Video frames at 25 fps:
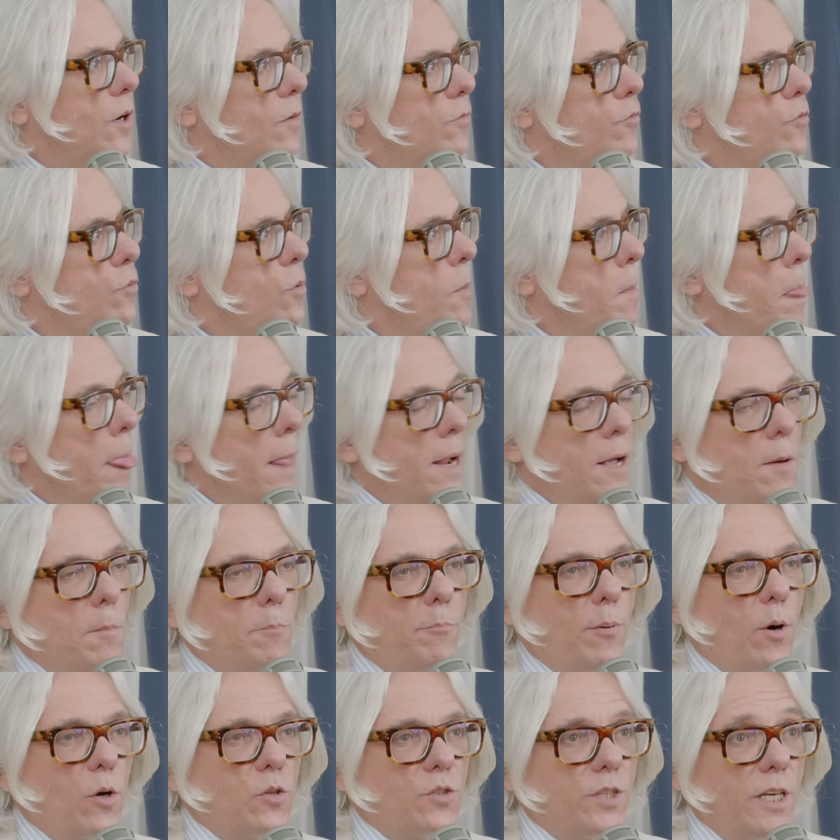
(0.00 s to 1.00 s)
quand vous
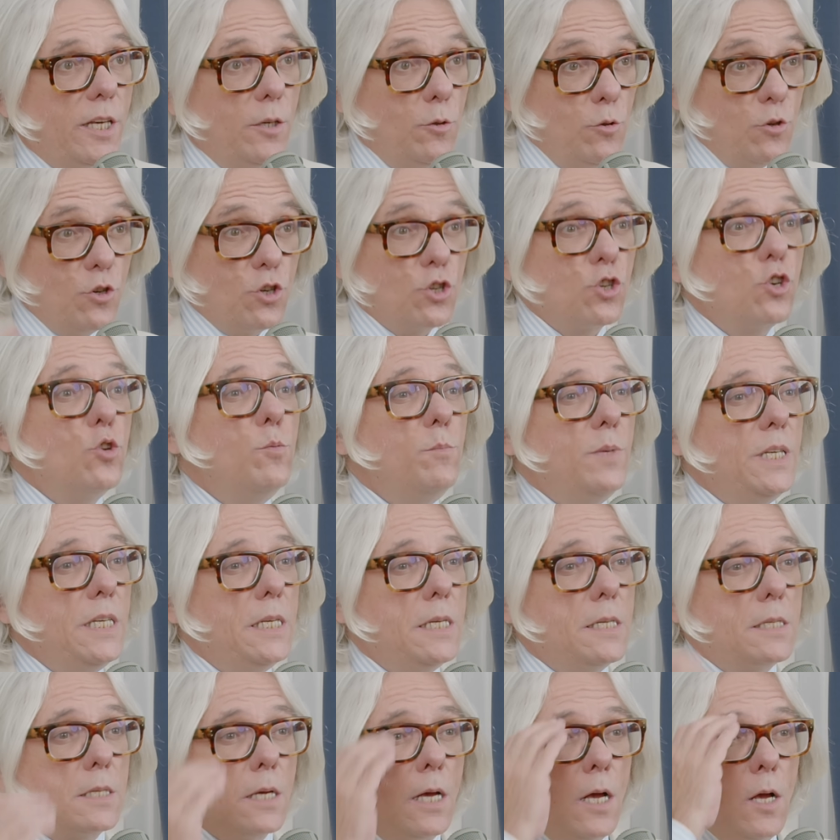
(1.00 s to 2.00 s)
portez une
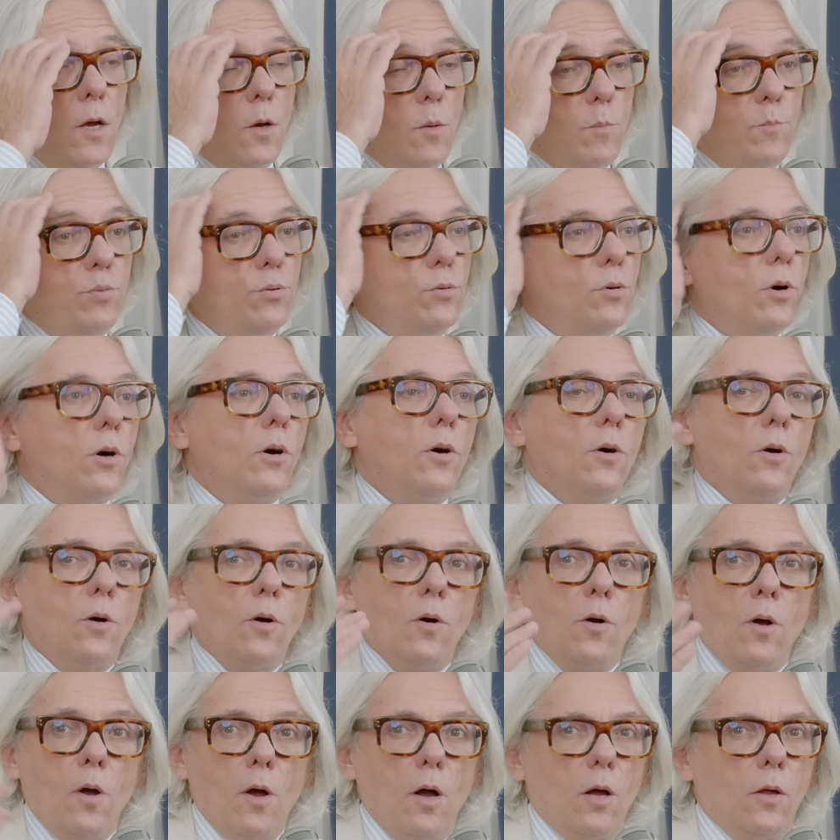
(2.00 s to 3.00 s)
chemise pour
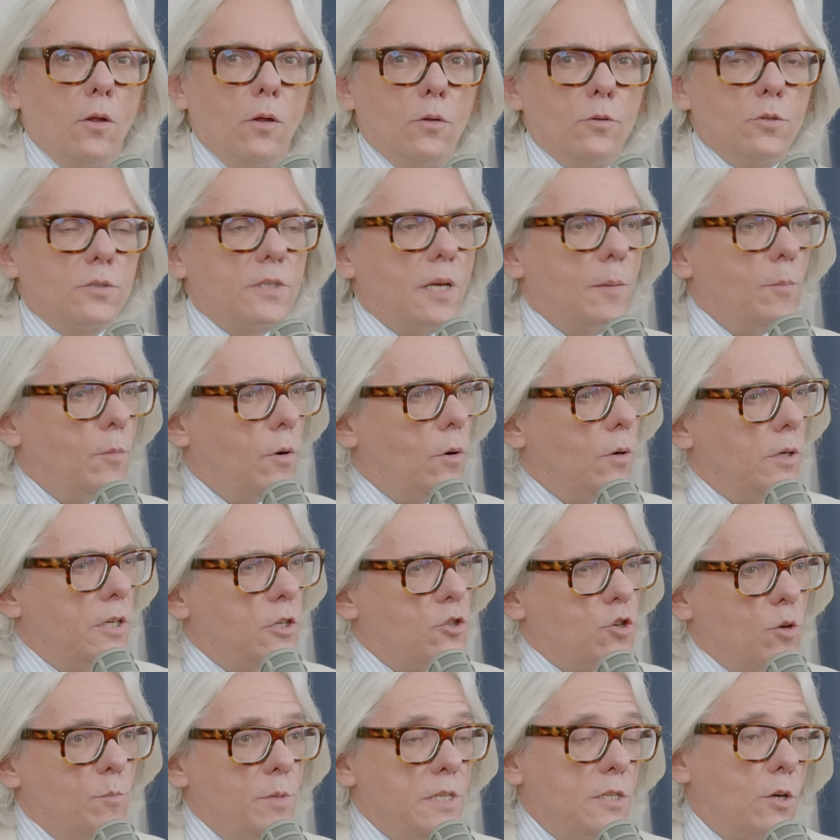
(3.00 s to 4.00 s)
euh, euh, notamment les
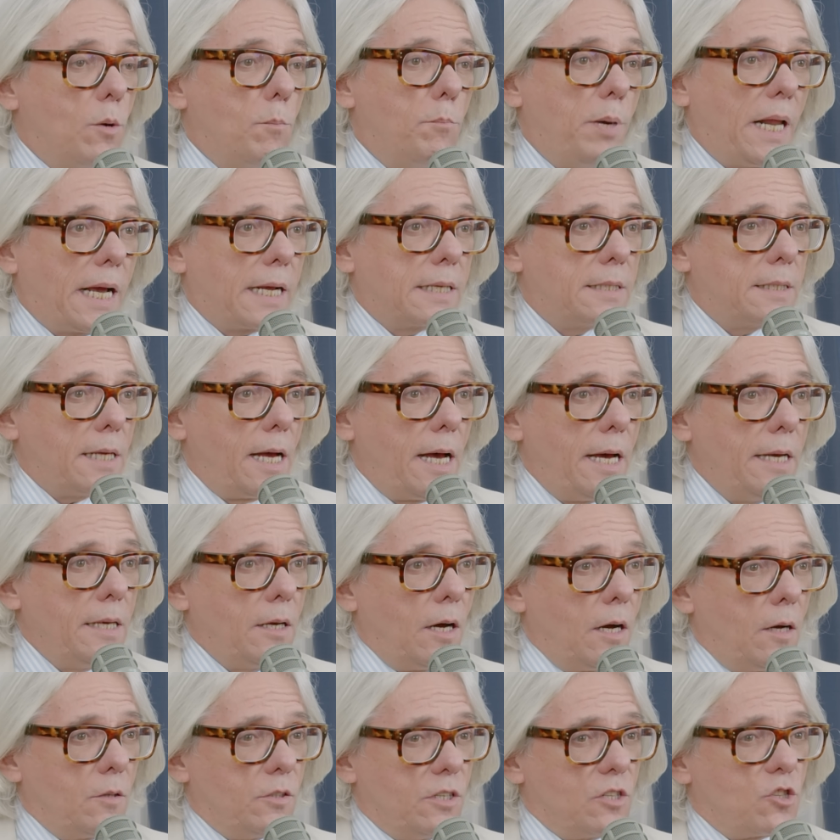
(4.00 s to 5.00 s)
chemises en black tie,
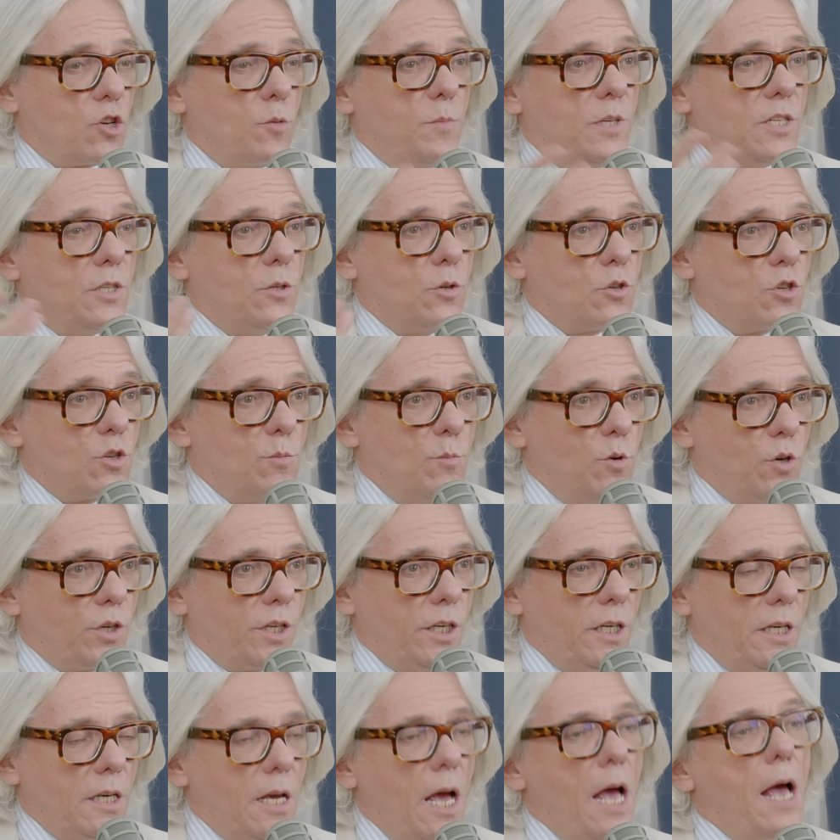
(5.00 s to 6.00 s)
hein, des chemises de
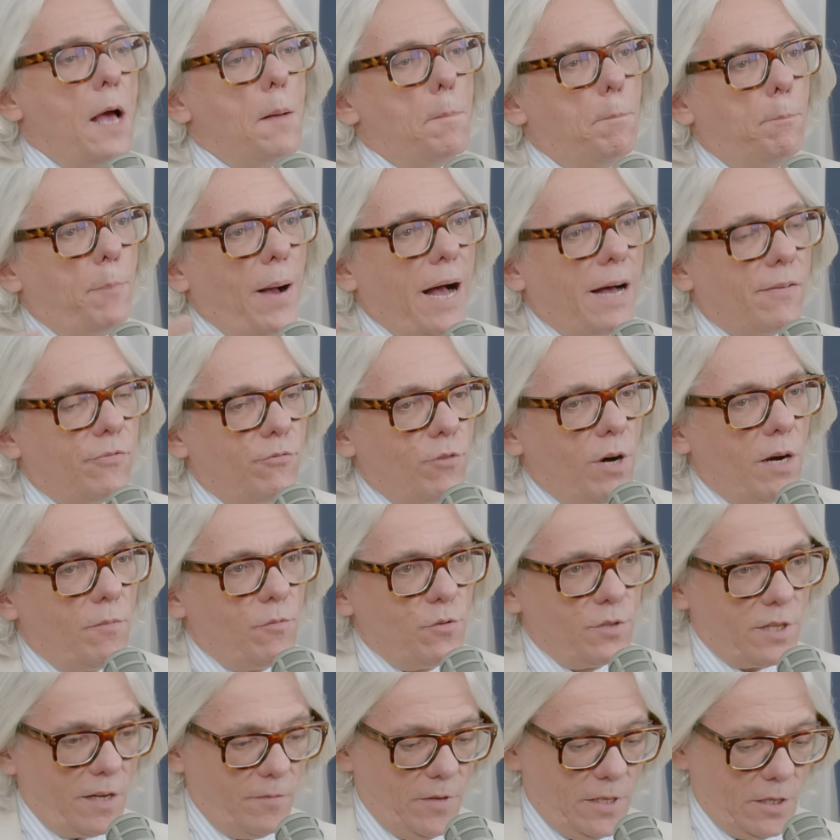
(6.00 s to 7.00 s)
smoking, parfois
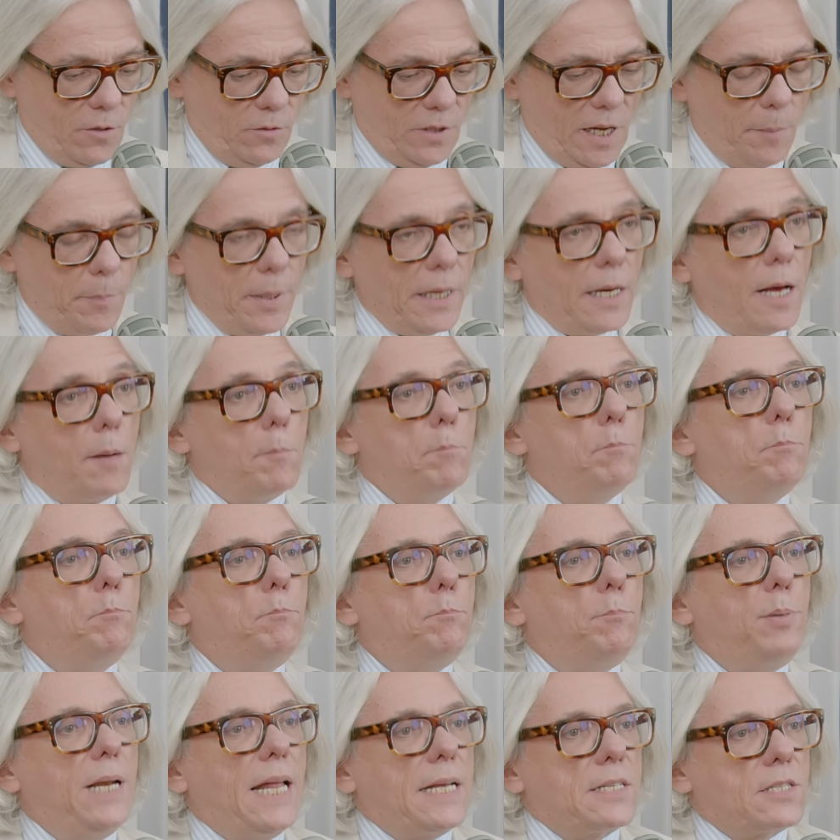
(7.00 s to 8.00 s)
vous avez ce qu'on appelle un
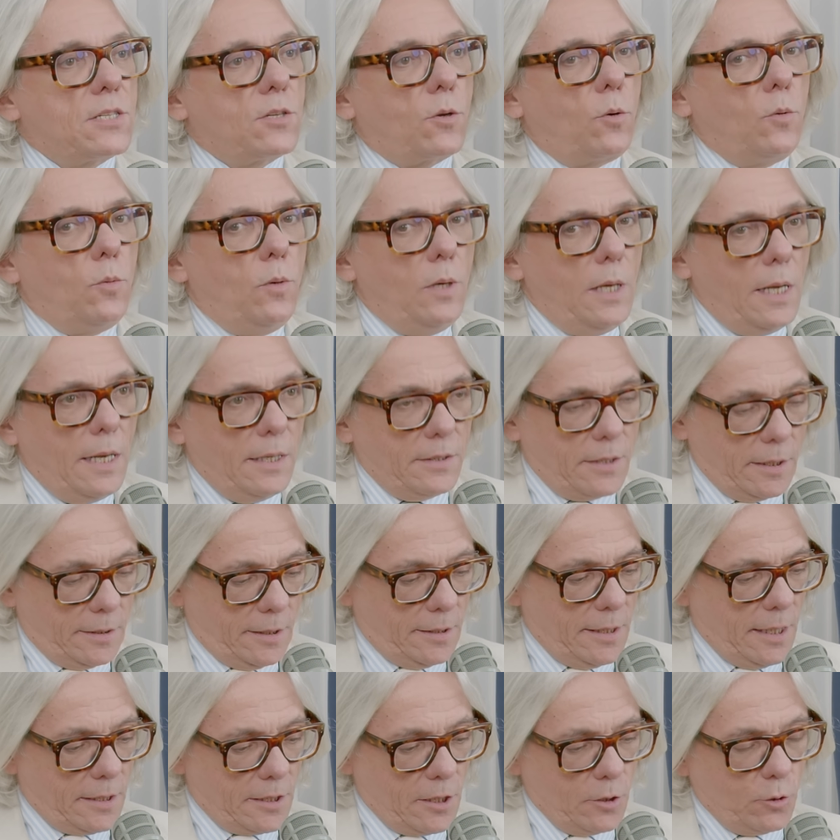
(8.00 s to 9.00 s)
plastron,
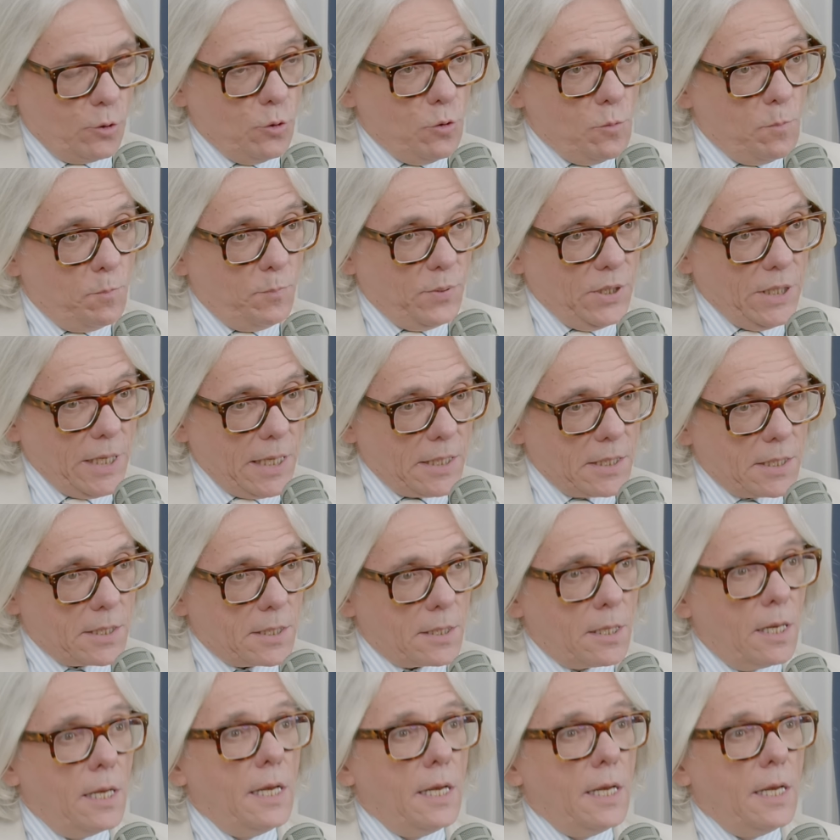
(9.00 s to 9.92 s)
c'est-à-dire c'est une pièce